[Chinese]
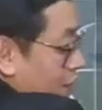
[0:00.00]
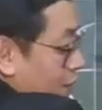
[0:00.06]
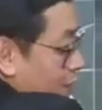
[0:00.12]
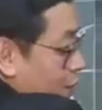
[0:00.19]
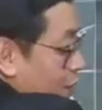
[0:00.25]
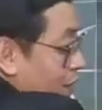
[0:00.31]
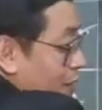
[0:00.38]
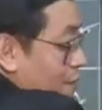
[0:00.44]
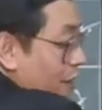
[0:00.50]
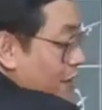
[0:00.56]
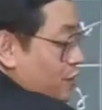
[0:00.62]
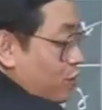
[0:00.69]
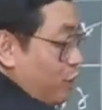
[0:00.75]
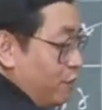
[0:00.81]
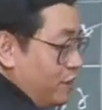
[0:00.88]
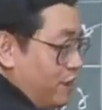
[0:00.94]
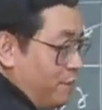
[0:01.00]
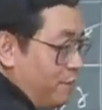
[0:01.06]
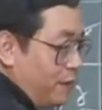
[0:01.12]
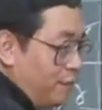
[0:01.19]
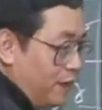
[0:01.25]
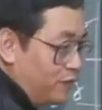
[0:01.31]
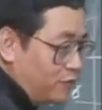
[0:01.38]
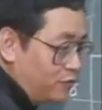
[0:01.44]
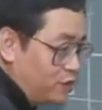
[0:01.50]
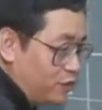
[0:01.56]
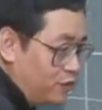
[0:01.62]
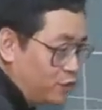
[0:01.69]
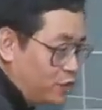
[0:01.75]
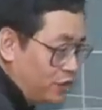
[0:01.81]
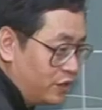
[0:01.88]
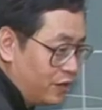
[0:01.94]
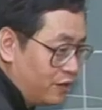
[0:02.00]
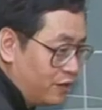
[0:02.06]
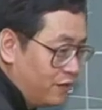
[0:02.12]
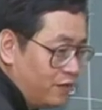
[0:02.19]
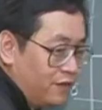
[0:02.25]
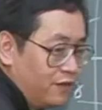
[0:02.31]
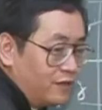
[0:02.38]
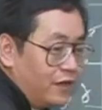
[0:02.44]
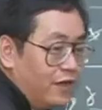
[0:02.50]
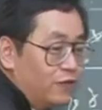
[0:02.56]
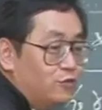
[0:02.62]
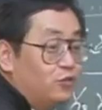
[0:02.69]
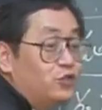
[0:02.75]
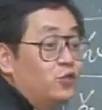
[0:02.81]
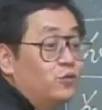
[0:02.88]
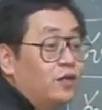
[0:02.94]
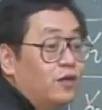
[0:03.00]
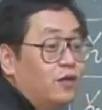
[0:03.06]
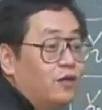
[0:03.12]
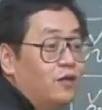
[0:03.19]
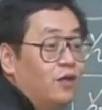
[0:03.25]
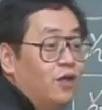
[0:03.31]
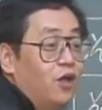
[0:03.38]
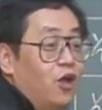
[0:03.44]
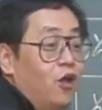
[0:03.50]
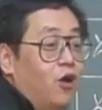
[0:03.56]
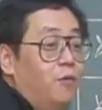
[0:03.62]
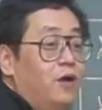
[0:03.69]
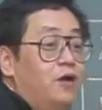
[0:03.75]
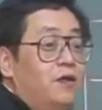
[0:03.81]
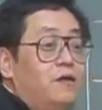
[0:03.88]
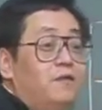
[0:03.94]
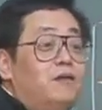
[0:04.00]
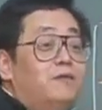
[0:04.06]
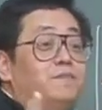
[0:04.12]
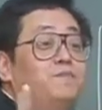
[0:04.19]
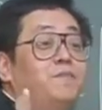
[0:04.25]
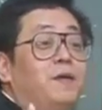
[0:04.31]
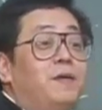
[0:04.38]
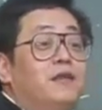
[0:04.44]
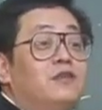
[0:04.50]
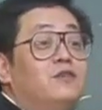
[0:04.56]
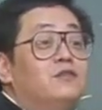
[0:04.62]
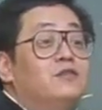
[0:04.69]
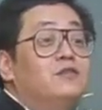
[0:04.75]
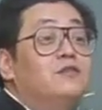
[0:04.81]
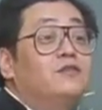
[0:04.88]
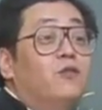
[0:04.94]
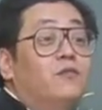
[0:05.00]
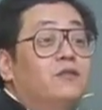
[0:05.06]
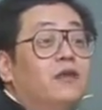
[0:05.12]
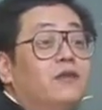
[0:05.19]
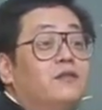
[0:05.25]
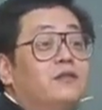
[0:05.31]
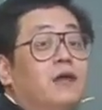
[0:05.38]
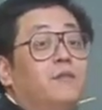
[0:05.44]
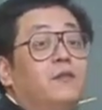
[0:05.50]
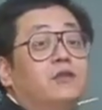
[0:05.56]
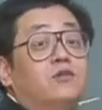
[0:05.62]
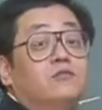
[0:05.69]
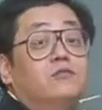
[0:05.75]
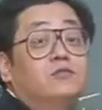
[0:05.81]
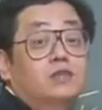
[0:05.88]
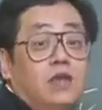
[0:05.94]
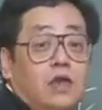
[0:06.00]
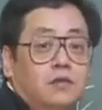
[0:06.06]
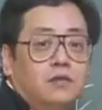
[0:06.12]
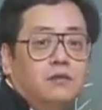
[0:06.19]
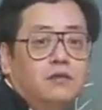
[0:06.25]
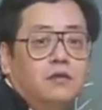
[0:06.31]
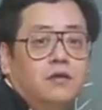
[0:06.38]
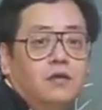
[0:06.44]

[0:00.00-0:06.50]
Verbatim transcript: 所以南半球我们在北半球是春天，它就是秋天；我们北半球是冬天，南半球就是夏天。